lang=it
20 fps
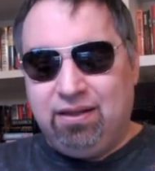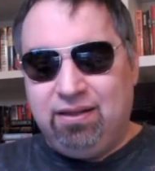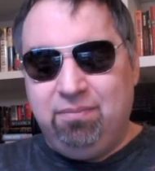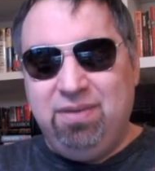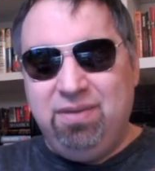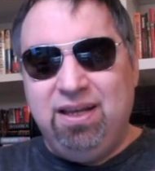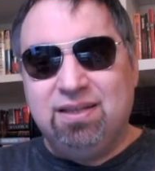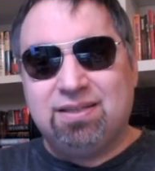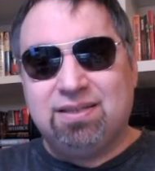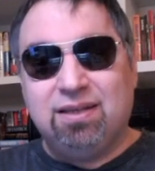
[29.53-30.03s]
The
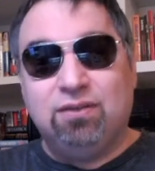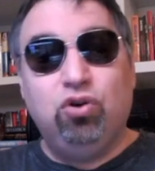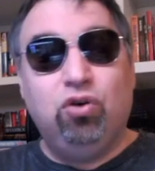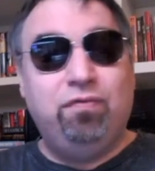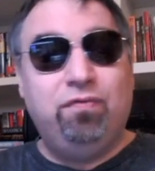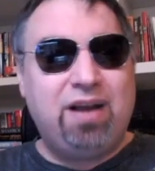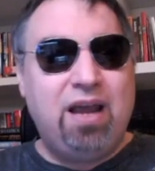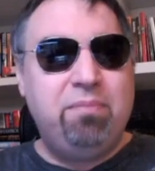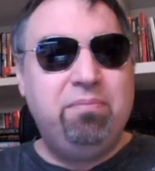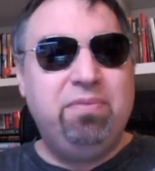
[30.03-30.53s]
Miz
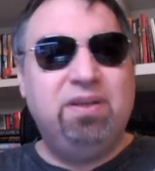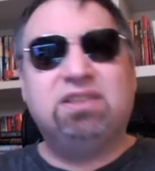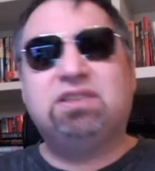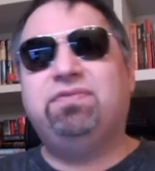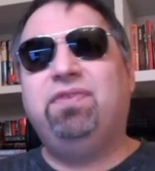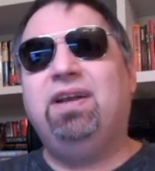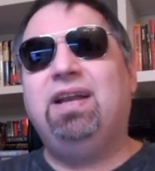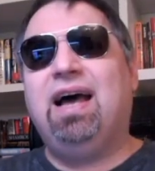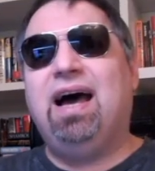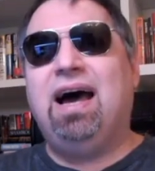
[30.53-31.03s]
dovrebbe
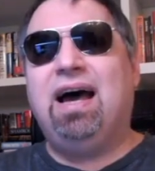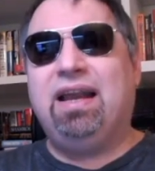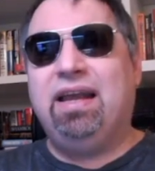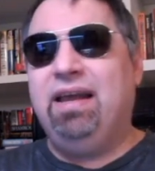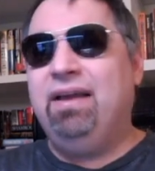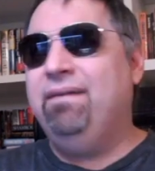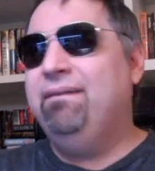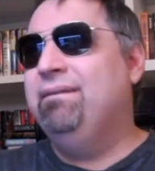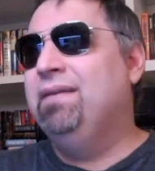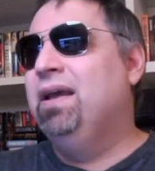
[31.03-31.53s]

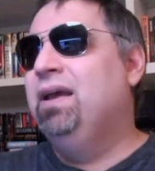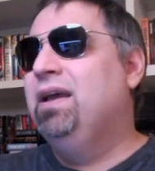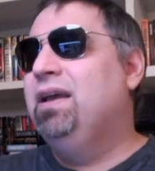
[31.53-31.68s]
svelare